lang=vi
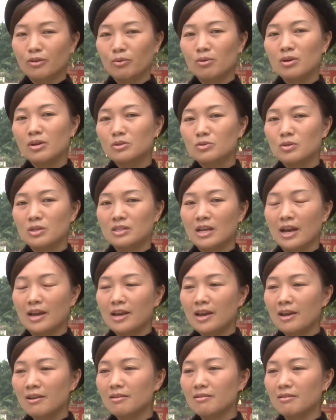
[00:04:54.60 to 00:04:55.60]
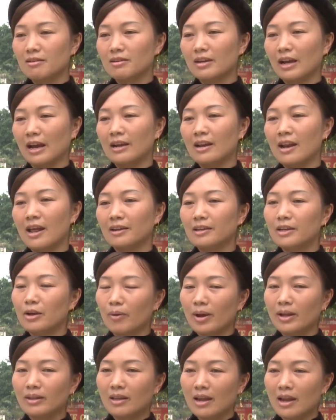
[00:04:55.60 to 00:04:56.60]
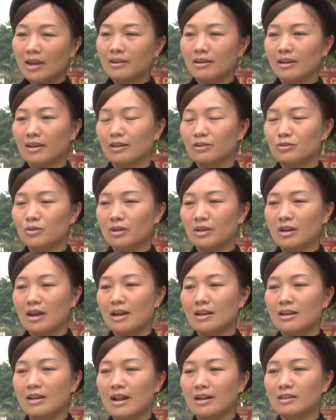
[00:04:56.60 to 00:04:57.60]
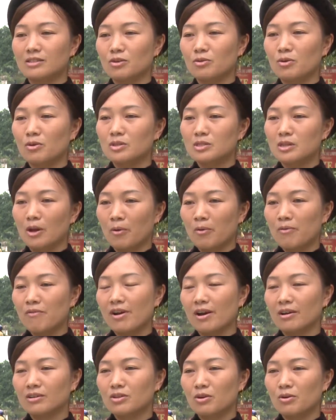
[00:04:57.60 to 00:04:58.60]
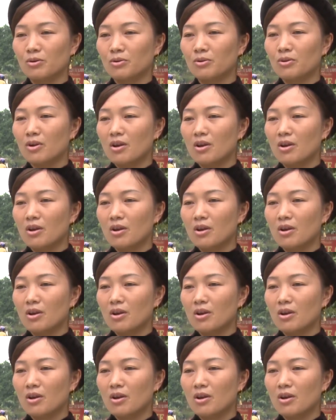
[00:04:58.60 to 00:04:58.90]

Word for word: nỗ lực truyền dạy hết những cái là điệu hát then để truyền đạt lại cho con cháu và cho